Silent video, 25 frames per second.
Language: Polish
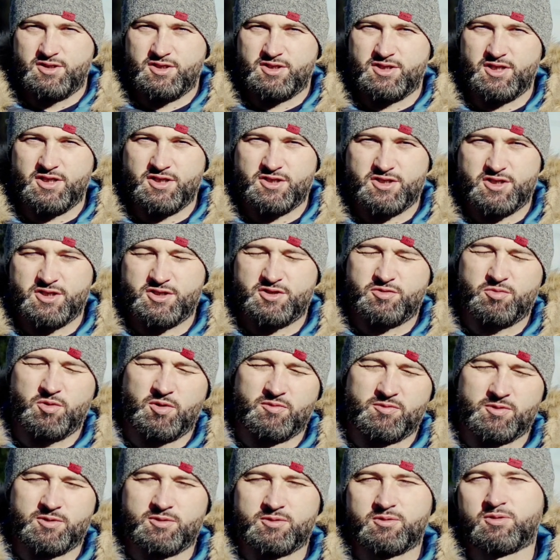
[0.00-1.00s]
Dzisiejsze
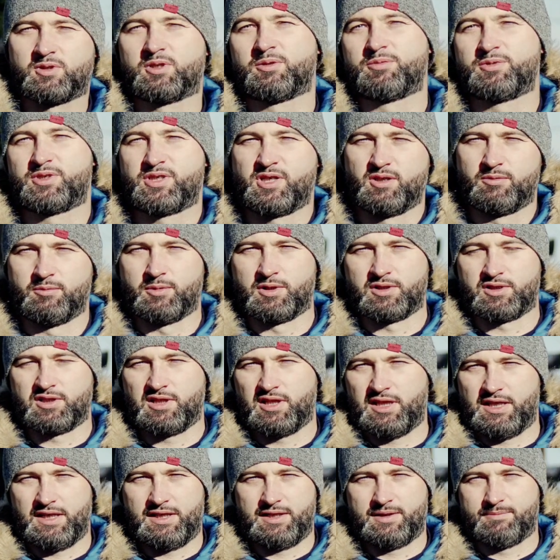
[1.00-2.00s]
słowo, którym się
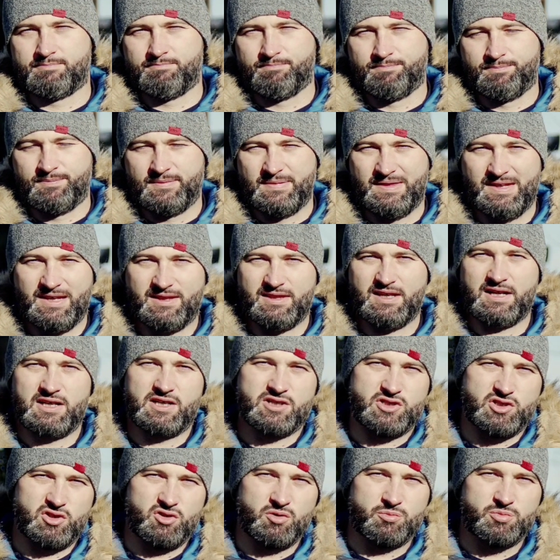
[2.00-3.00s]
modlę, nie
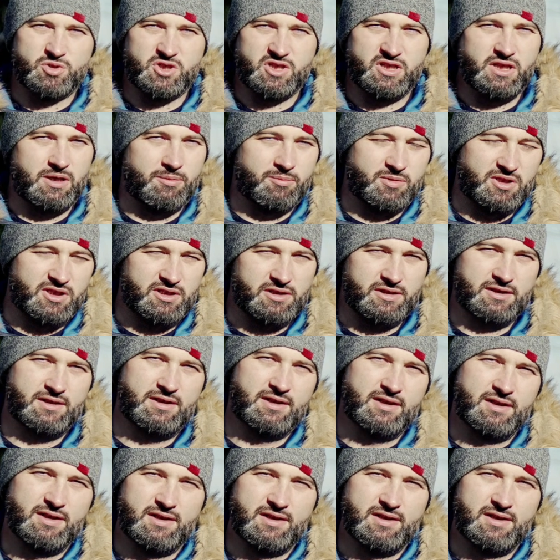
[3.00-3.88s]
należy do przyjemnych,